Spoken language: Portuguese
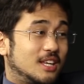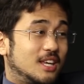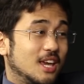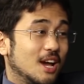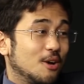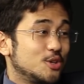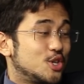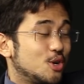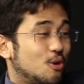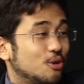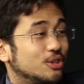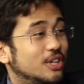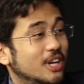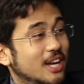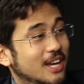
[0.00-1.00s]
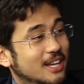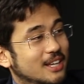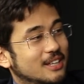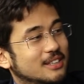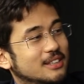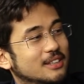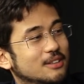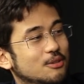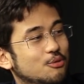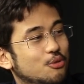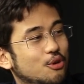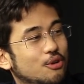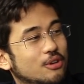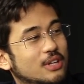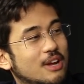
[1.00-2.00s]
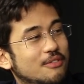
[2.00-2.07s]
que eu te encontrei foi quando eu